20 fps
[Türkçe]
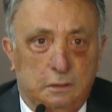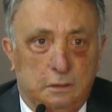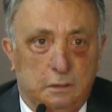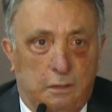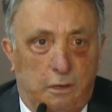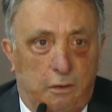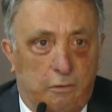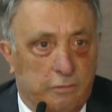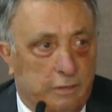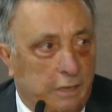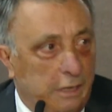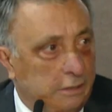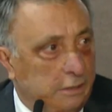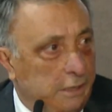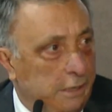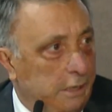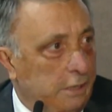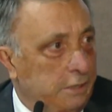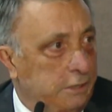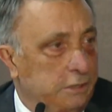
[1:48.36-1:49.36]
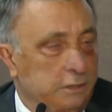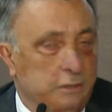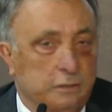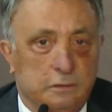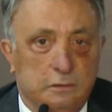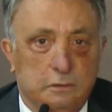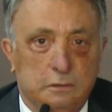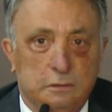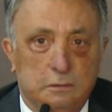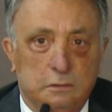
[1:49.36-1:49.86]
kavga ederek
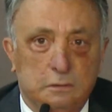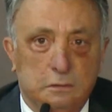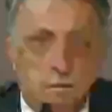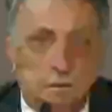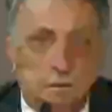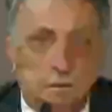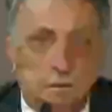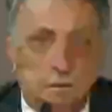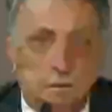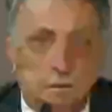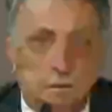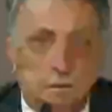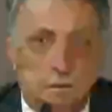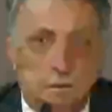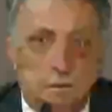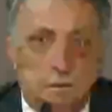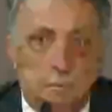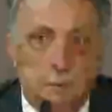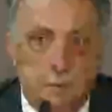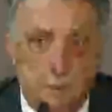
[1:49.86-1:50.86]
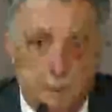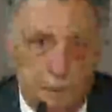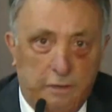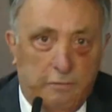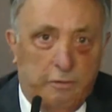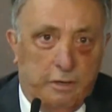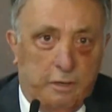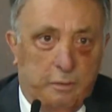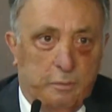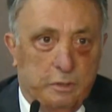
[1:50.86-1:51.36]
bir yere
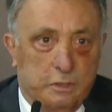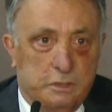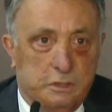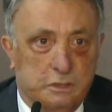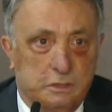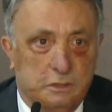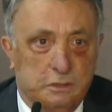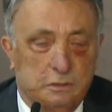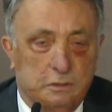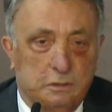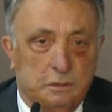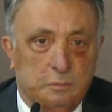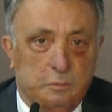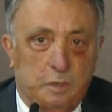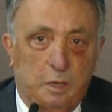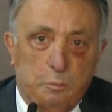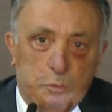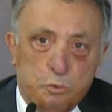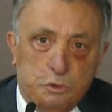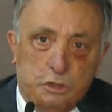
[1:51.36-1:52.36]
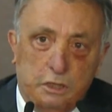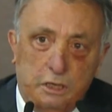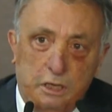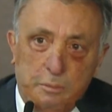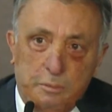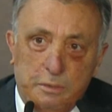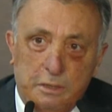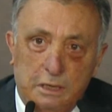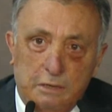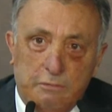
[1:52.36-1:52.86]
varamayız. Ben bu
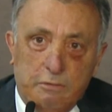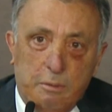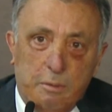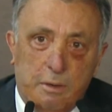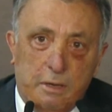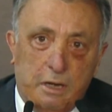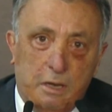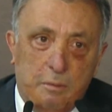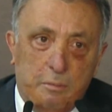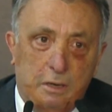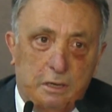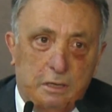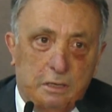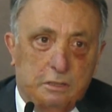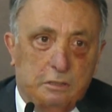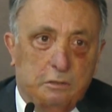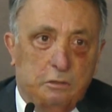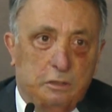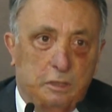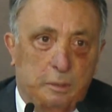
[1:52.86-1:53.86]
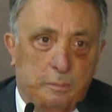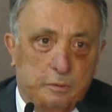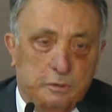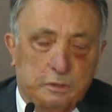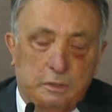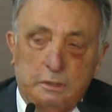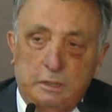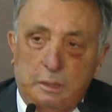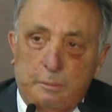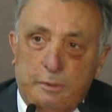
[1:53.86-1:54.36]
seneyi birlik ve beraberlik yılı
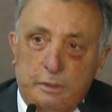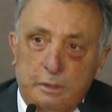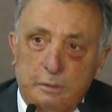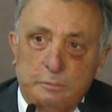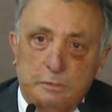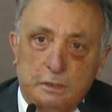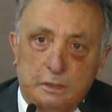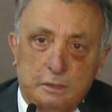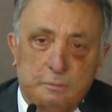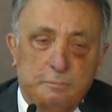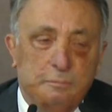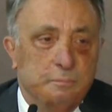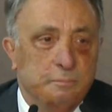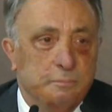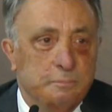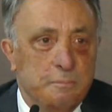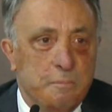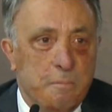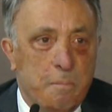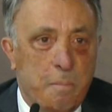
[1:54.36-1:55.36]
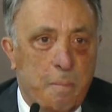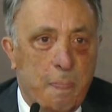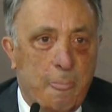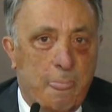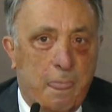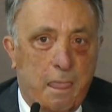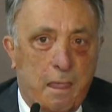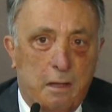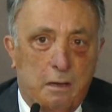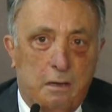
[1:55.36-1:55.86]
yapalım dedim.
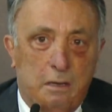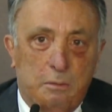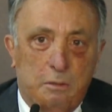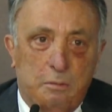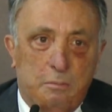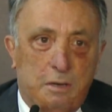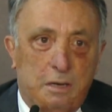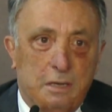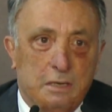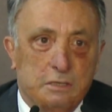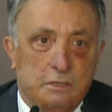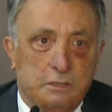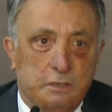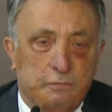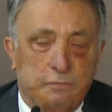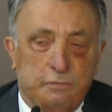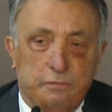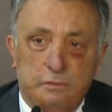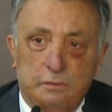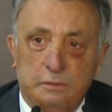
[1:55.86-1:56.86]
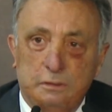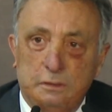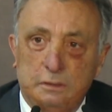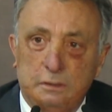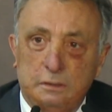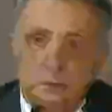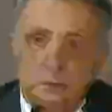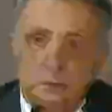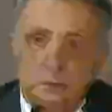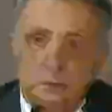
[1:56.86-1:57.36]
Ama maalesef e,
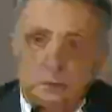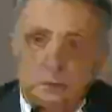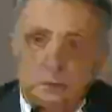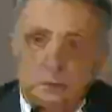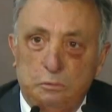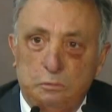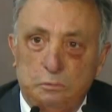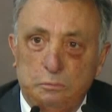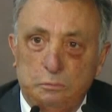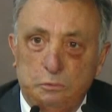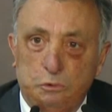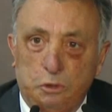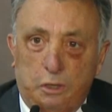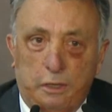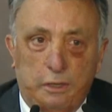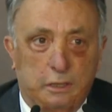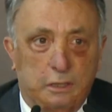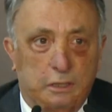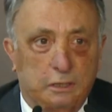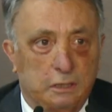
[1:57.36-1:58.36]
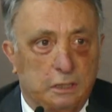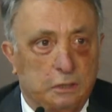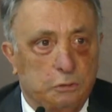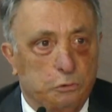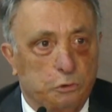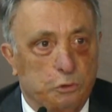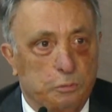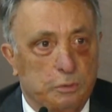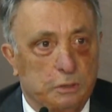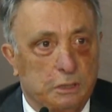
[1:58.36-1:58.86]
bu şu ana kadar
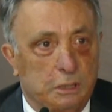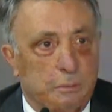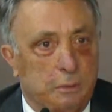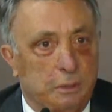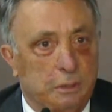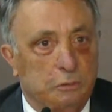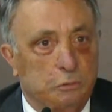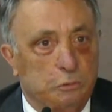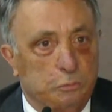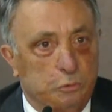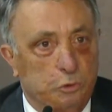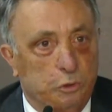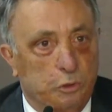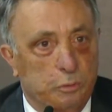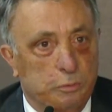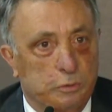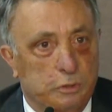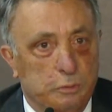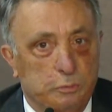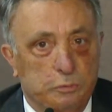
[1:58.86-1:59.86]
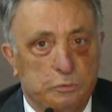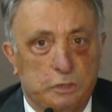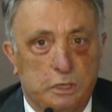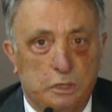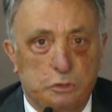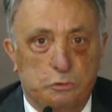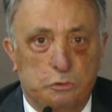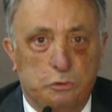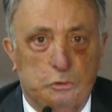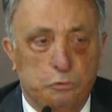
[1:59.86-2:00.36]
yürümedi ama umuyorum ki
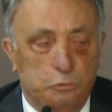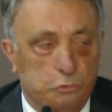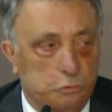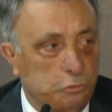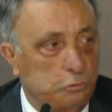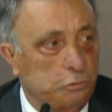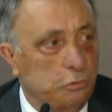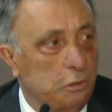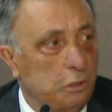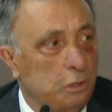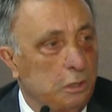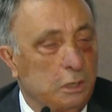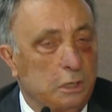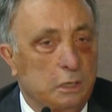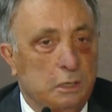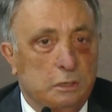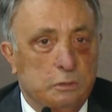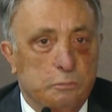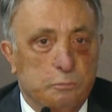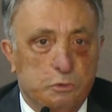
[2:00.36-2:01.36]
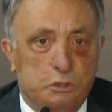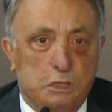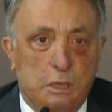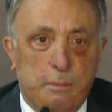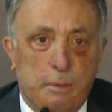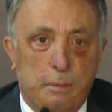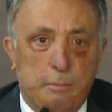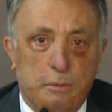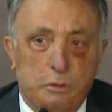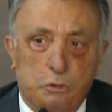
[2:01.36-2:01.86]
bundan sonra yürür. Bu
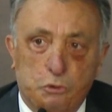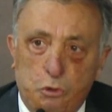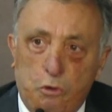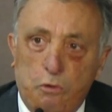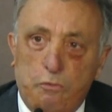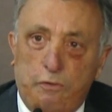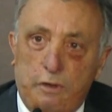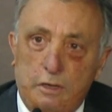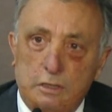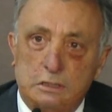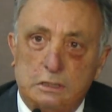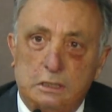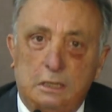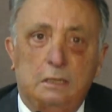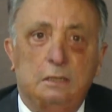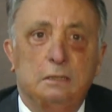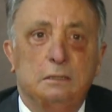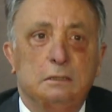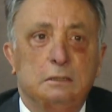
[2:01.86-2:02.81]
sebeple çok fazla